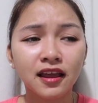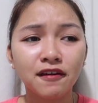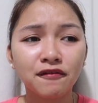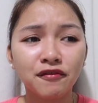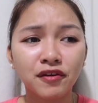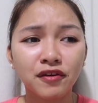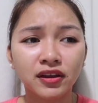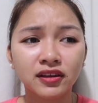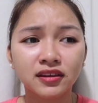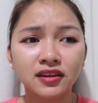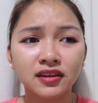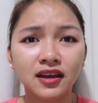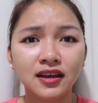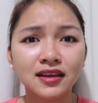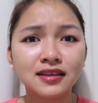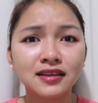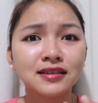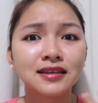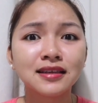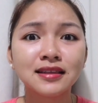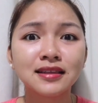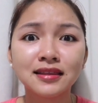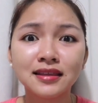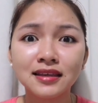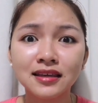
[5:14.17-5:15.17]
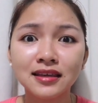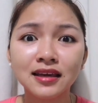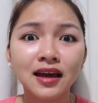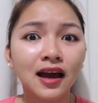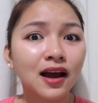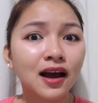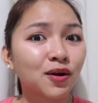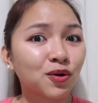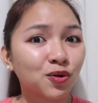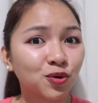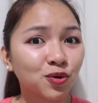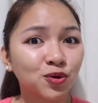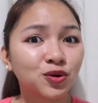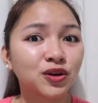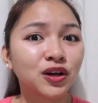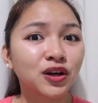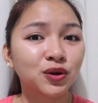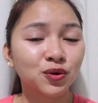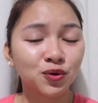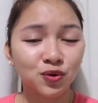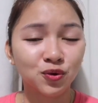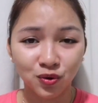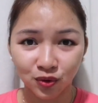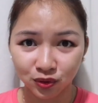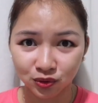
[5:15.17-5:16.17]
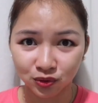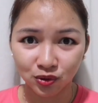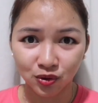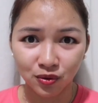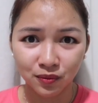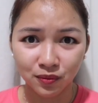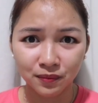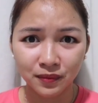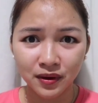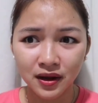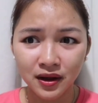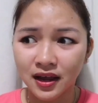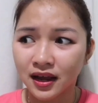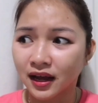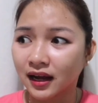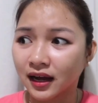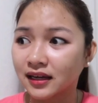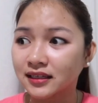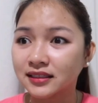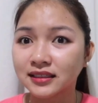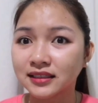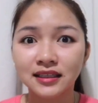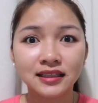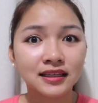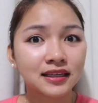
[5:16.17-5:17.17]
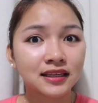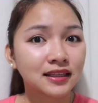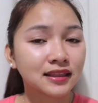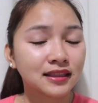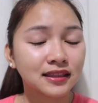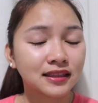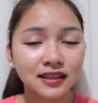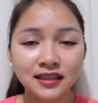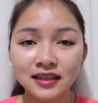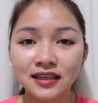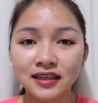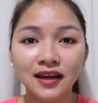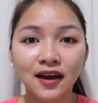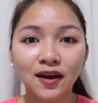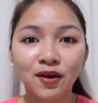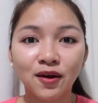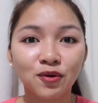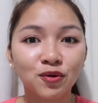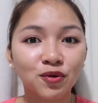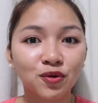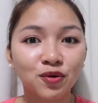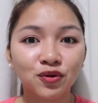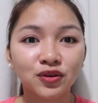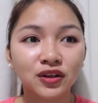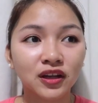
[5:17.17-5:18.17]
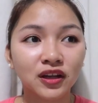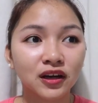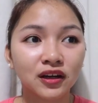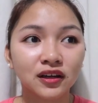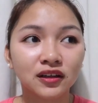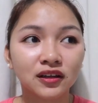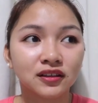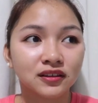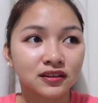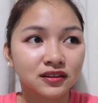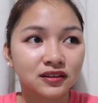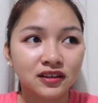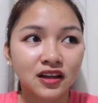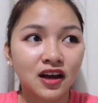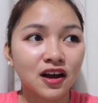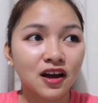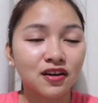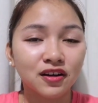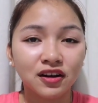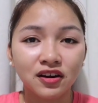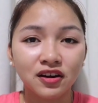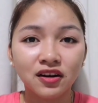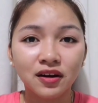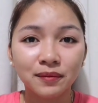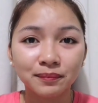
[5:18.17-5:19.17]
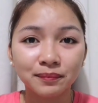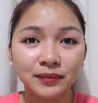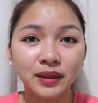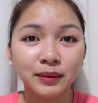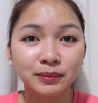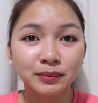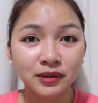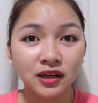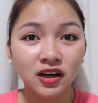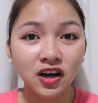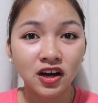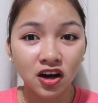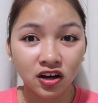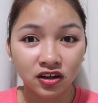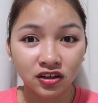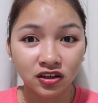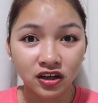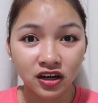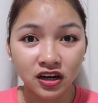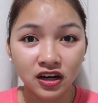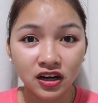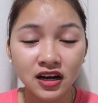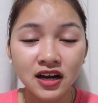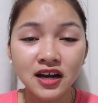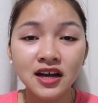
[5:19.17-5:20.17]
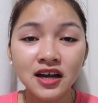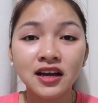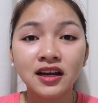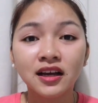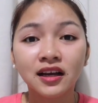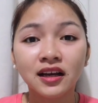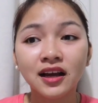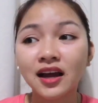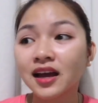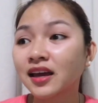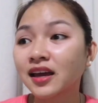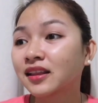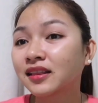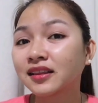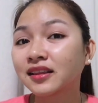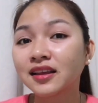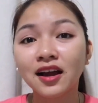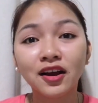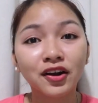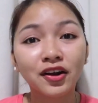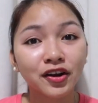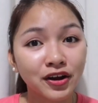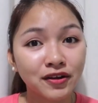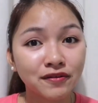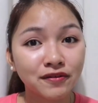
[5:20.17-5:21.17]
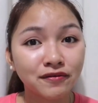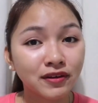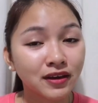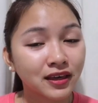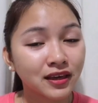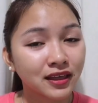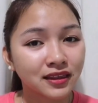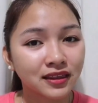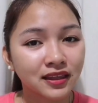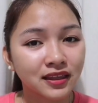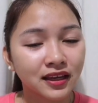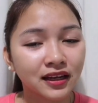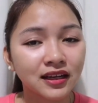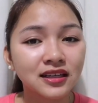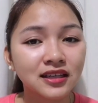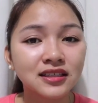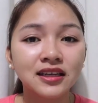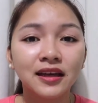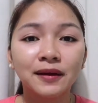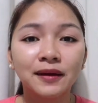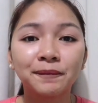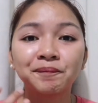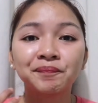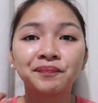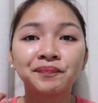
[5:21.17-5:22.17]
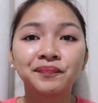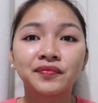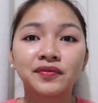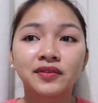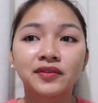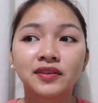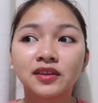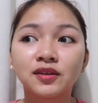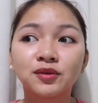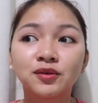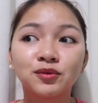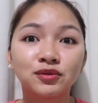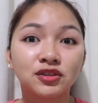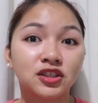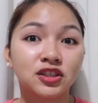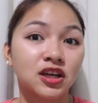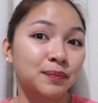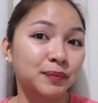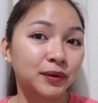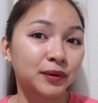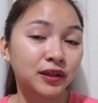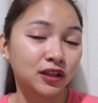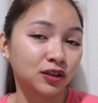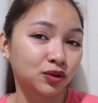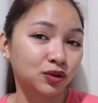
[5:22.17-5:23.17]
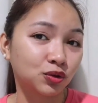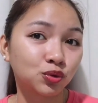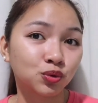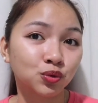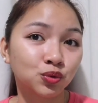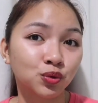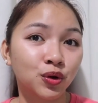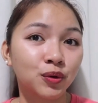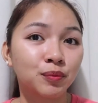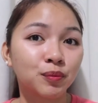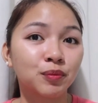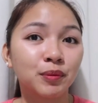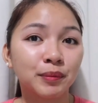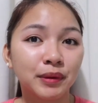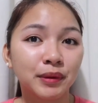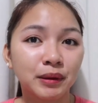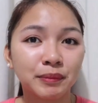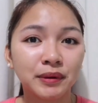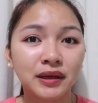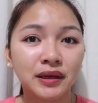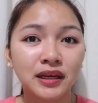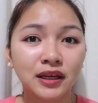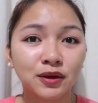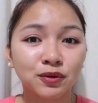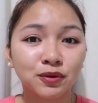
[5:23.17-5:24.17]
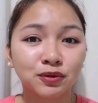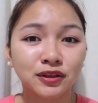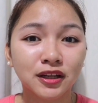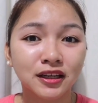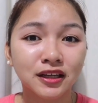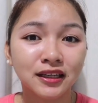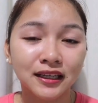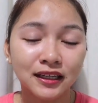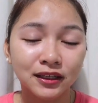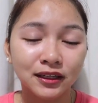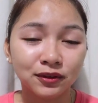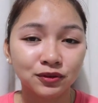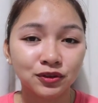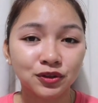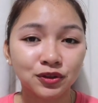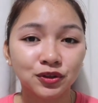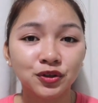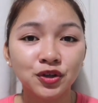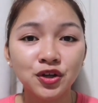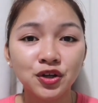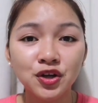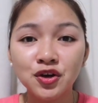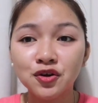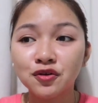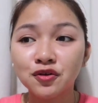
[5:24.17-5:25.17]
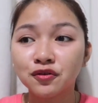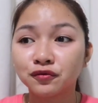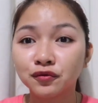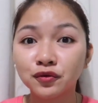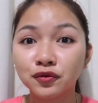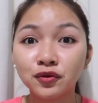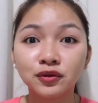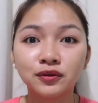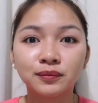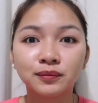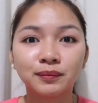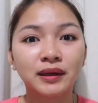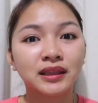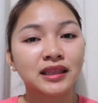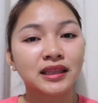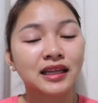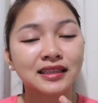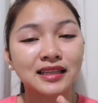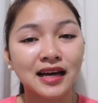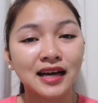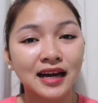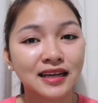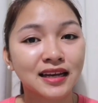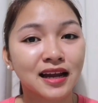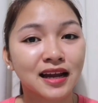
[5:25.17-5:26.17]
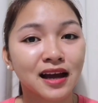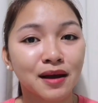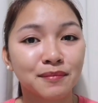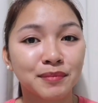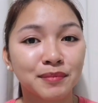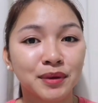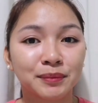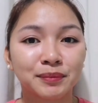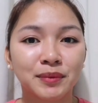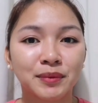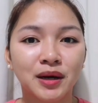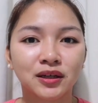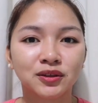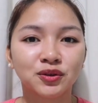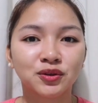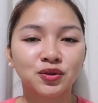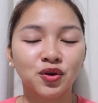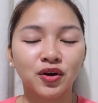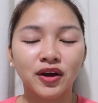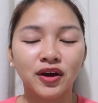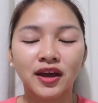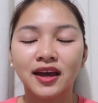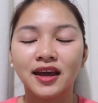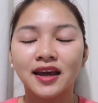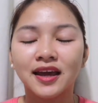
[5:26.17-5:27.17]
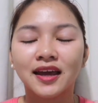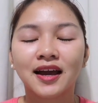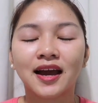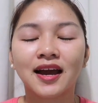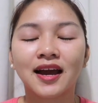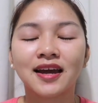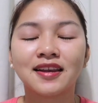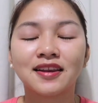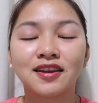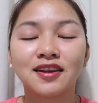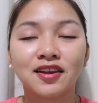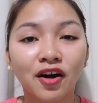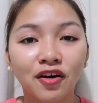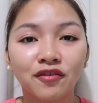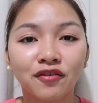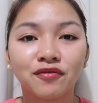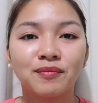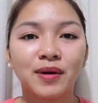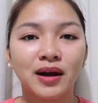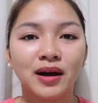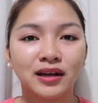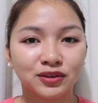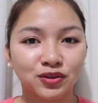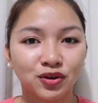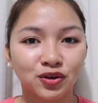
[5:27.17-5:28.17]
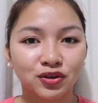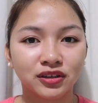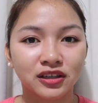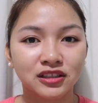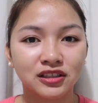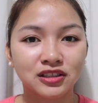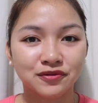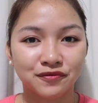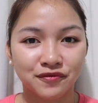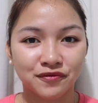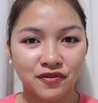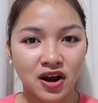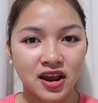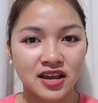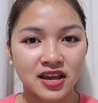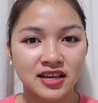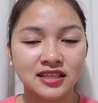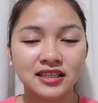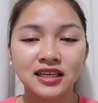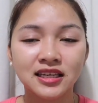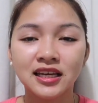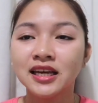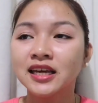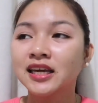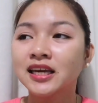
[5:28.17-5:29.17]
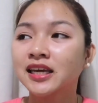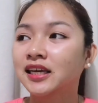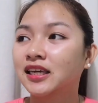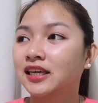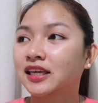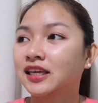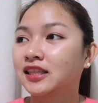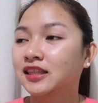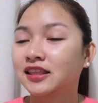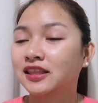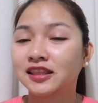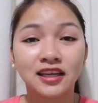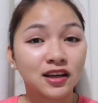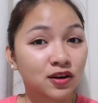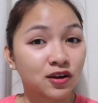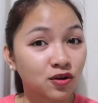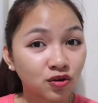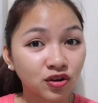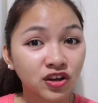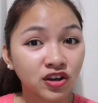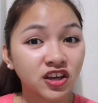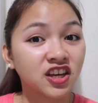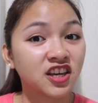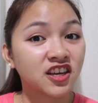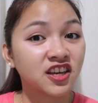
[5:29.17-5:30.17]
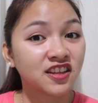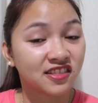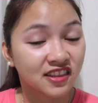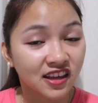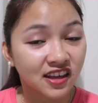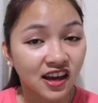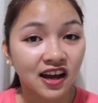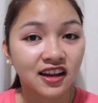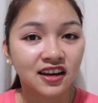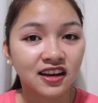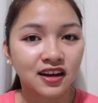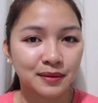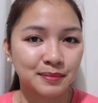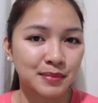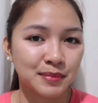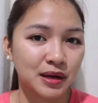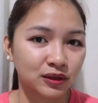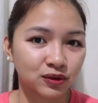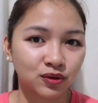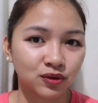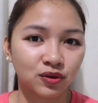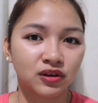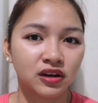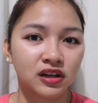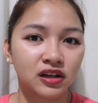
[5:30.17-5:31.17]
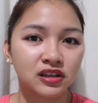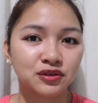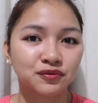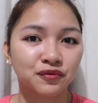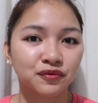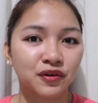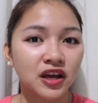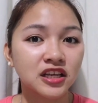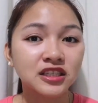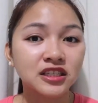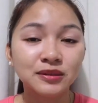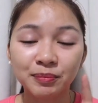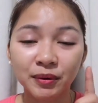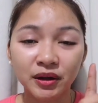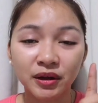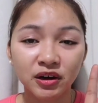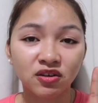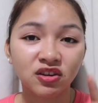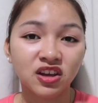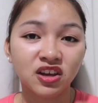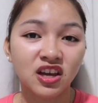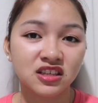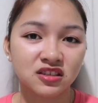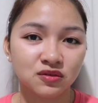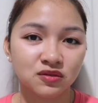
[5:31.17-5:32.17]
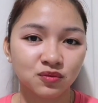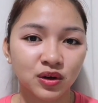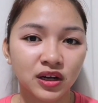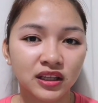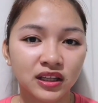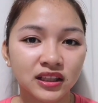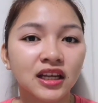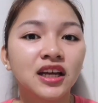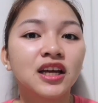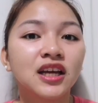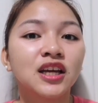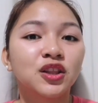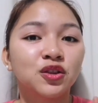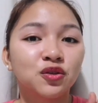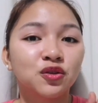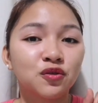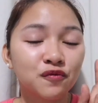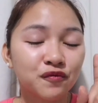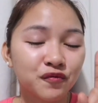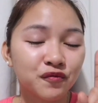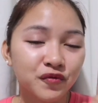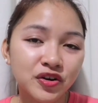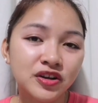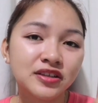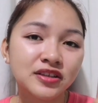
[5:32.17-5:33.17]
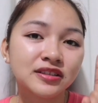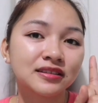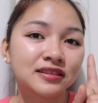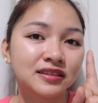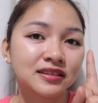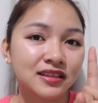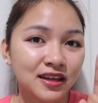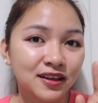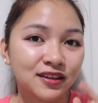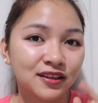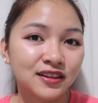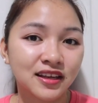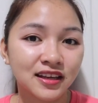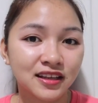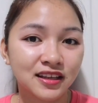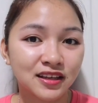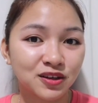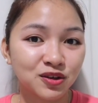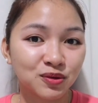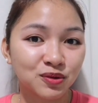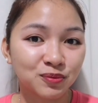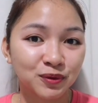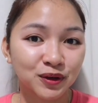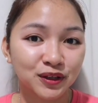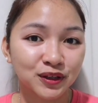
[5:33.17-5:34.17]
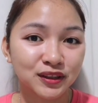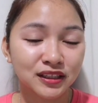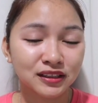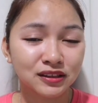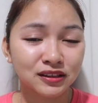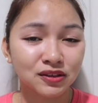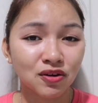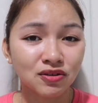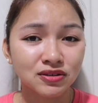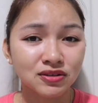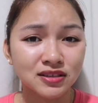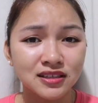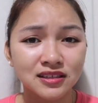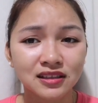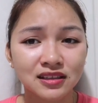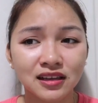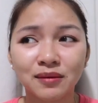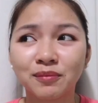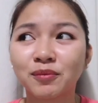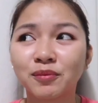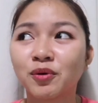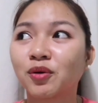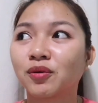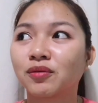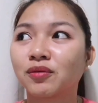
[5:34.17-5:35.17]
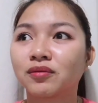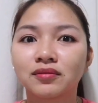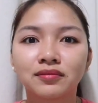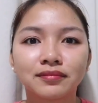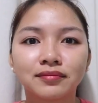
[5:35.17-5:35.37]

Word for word: na effect niya is hindi ako nagugutom As in, hindi ako nag, nakakaramdam ng hunger. Kahit nga craving, hindi. Kasi, nung syempre nagtutour, bumibili yung nanay ko ng food, may nadaanan kami McDo. Eh, I love McDonald's fries. Hindi ko hihindian ang McDonald's fries. Pero guess what? Nung first day na ininom ko yung detox slim,